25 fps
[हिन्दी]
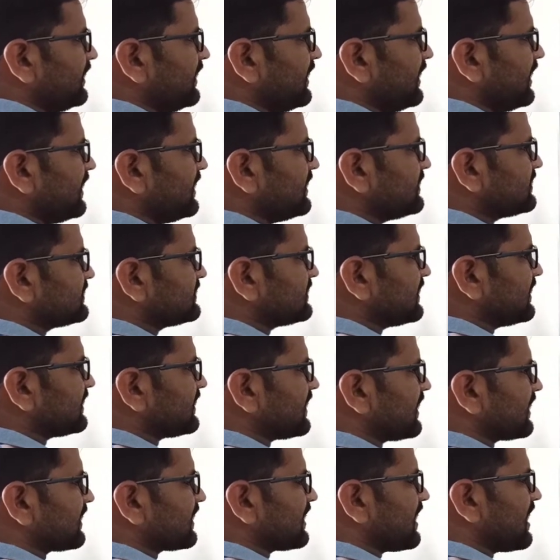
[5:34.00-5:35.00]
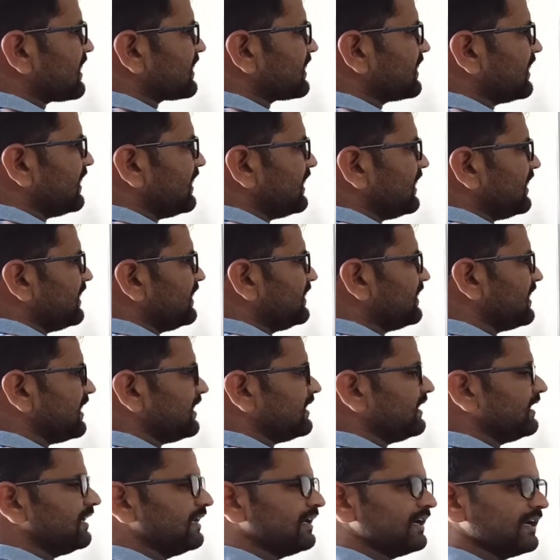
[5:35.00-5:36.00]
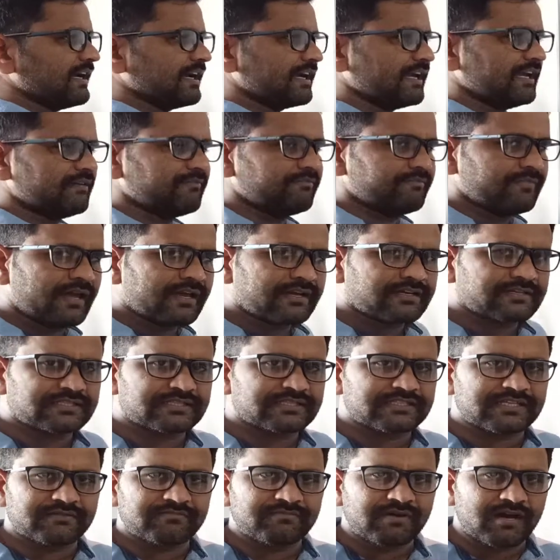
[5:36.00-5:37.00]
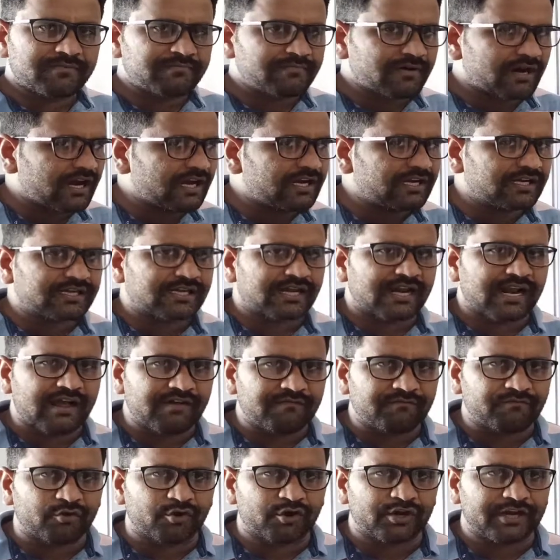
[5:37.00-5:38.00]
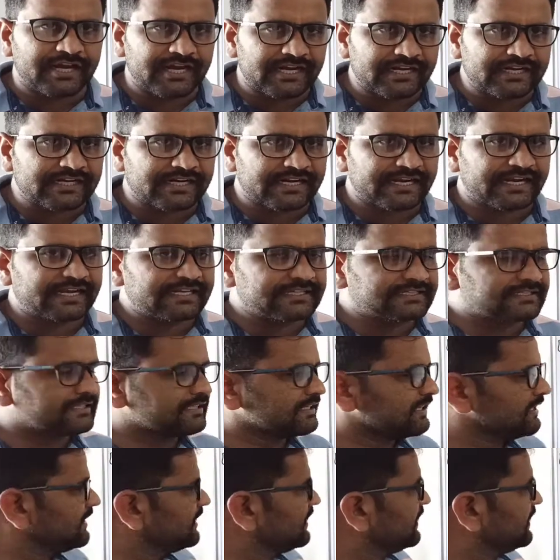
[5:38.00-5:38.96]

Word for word: ये इससे टकरा के यहीं रह गई मैक्सिमम अल्ट्रा अल्ट्रावायलेट रेज